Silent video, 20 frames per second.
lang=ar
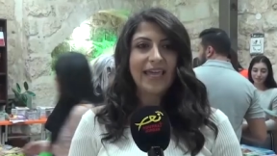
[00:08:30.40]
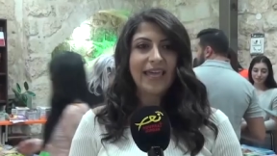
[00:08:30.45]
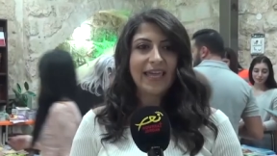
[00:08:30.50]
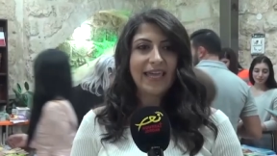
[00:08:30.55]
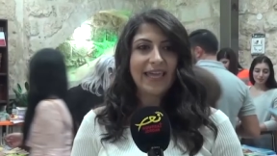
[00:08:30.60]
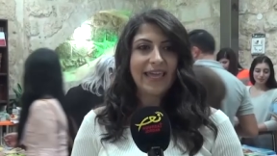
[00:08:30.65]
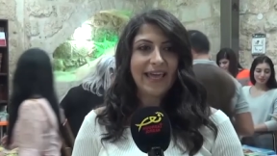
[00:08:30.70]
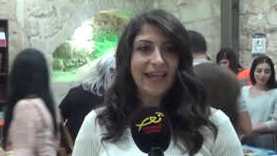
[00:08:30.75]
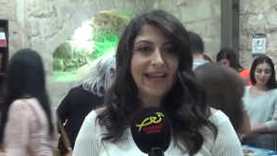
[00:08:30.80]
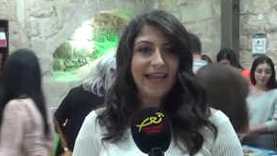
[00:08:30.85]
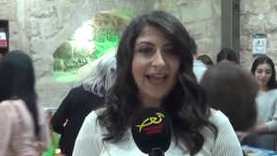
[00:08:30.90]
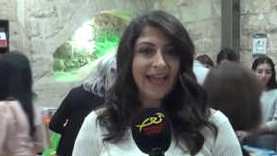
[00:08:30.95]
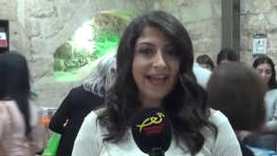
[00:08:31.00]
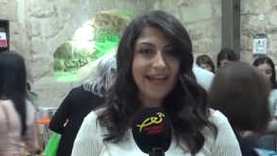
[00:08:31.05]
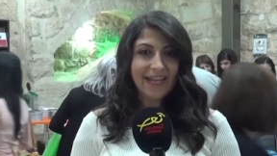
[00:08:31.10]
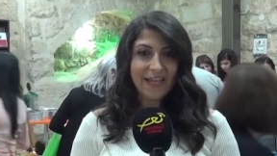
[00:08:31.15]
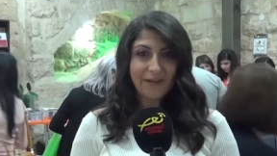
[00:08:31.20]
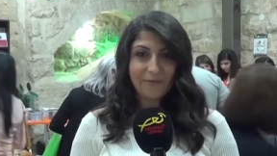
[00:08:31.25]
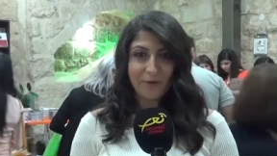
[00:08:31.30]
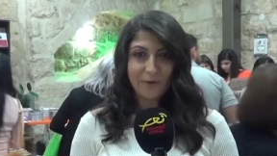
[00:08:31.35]
آه، أنا
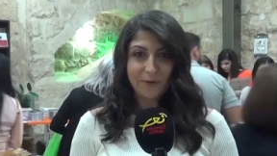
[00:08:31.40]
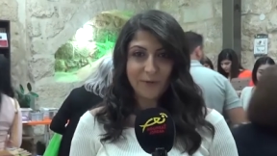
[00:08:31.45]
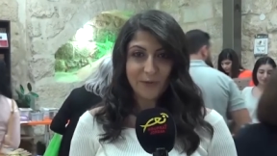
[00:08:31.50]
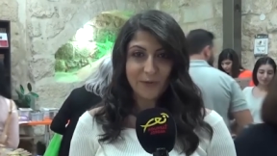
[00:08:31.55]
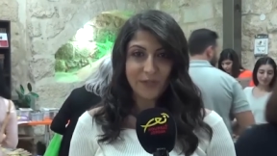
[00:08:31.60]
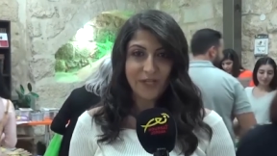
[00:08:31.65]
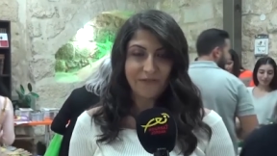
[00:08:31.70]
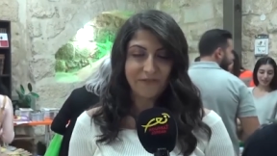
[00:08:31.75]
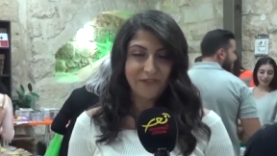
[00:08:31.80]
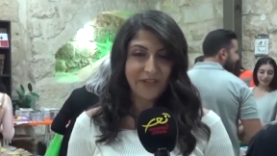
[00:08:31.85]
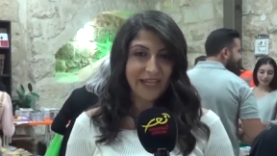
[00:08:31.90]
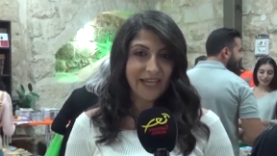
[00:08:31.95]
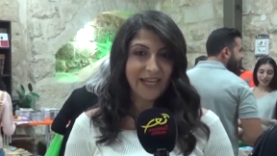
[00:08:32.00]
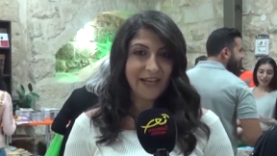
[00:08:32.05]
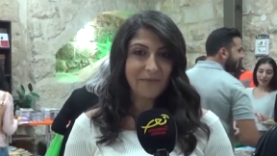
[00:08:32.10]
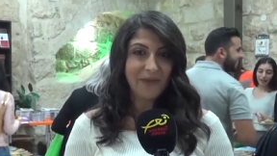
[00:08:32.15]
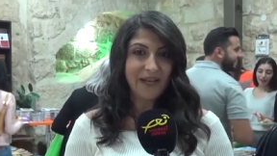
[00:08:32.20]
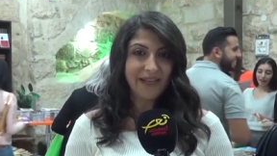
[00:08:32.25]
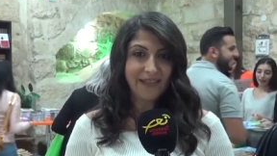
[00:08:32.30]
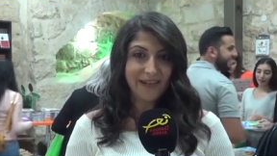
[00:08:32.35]
حاليا موجودة في
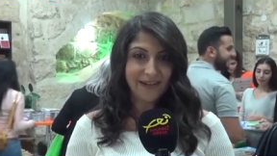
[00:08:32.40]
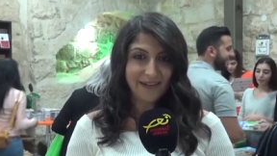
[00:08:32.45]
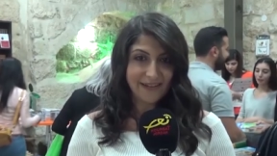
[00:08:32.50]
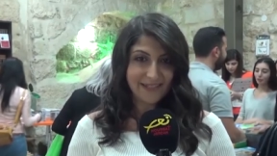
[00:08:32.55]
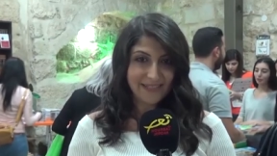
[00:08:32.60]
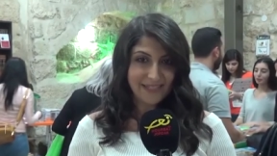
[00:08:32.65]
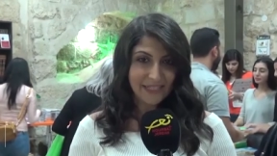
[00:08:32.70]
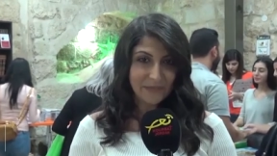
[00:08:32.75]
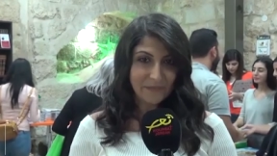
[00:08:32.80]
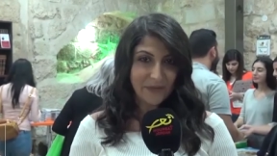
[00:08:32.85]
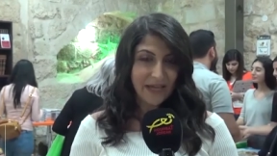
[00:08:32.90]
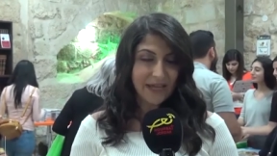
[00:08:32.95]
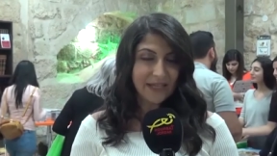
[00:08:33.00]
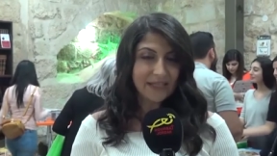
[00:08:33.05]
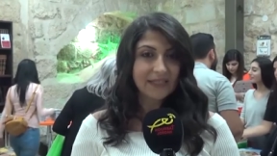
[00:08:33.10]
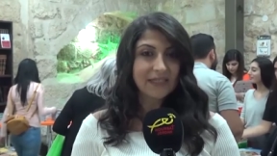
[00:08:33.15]
البلدة القديمة